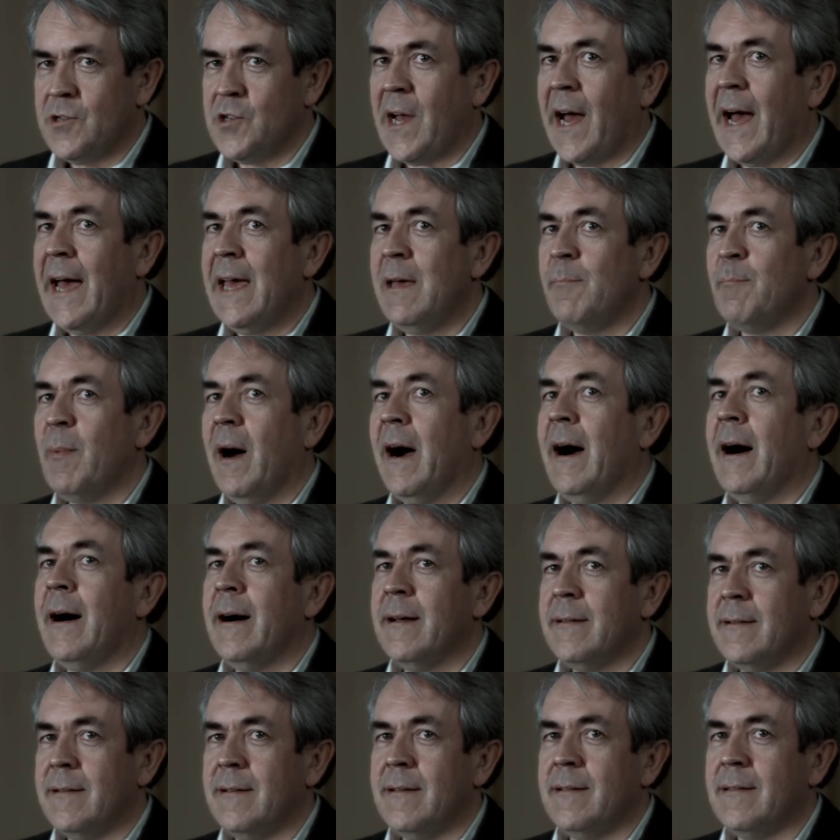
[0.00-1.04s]

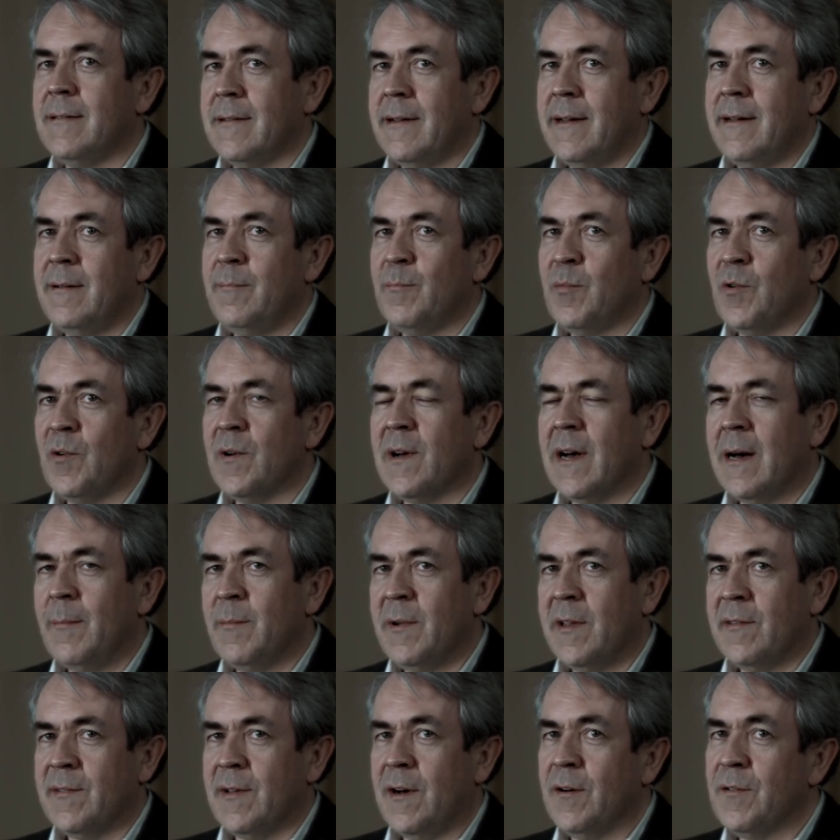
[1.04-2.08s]
Schreibart ist ein Programm
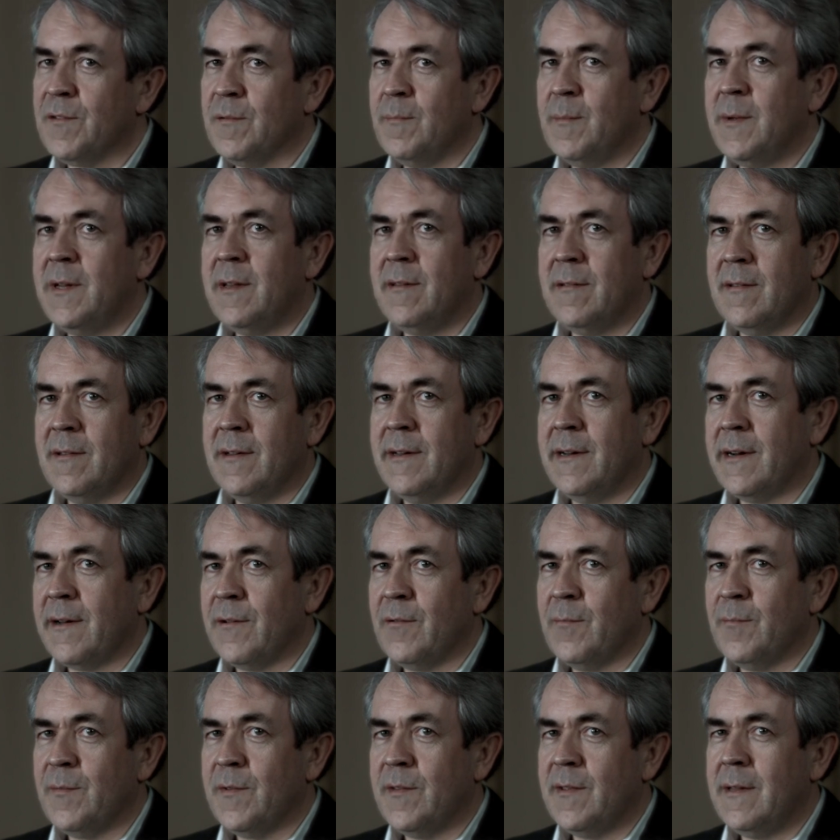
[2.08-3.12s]
des
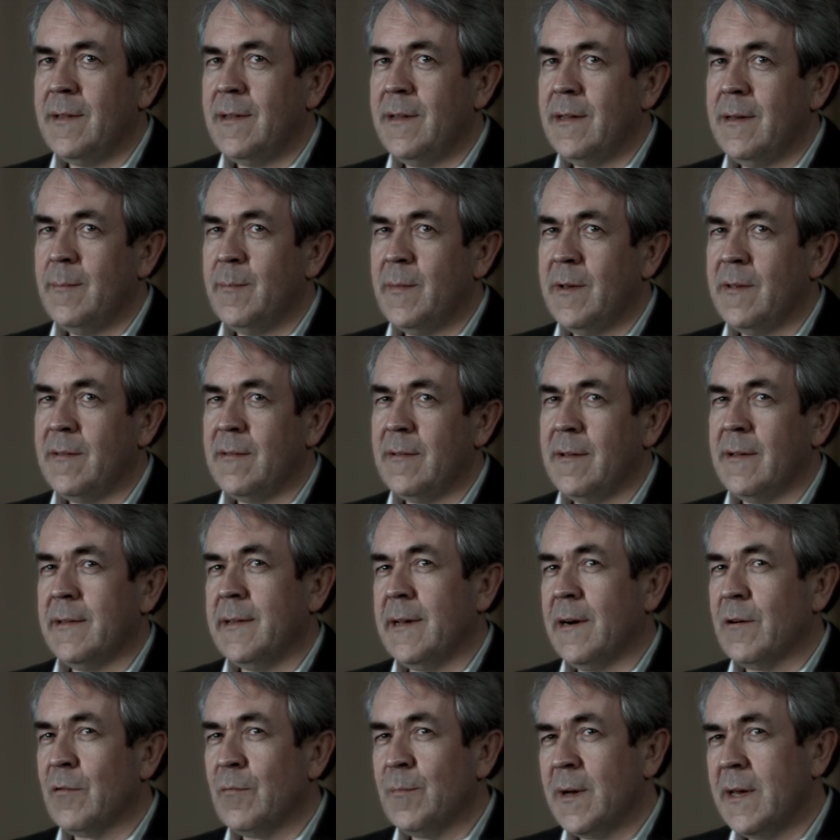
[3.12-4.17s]
Außenministeriums, in dem es ja
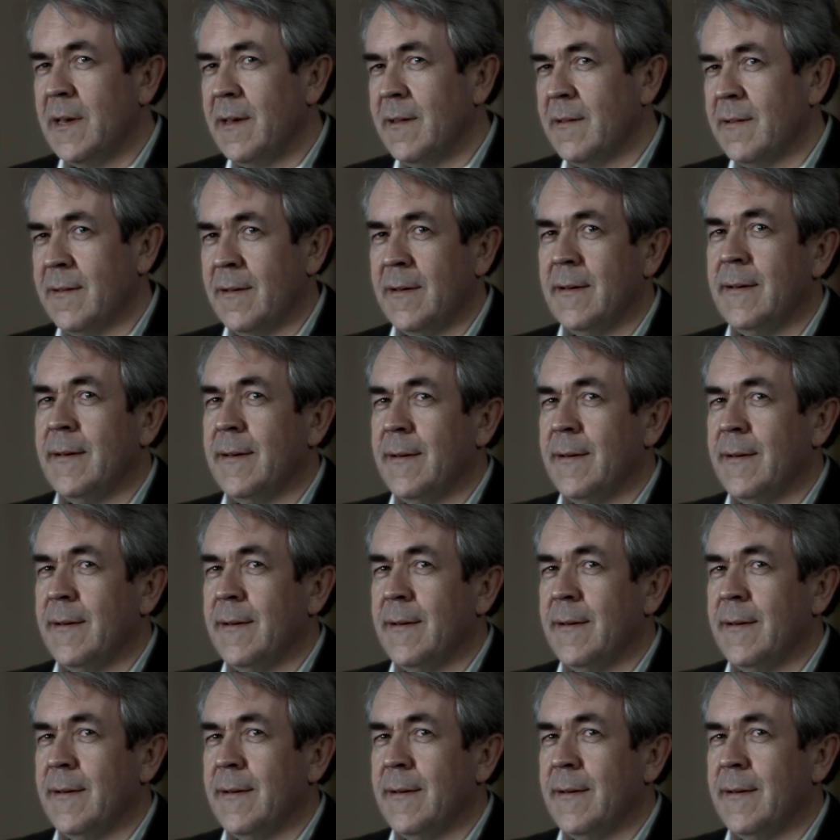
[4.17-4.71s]
darum geht,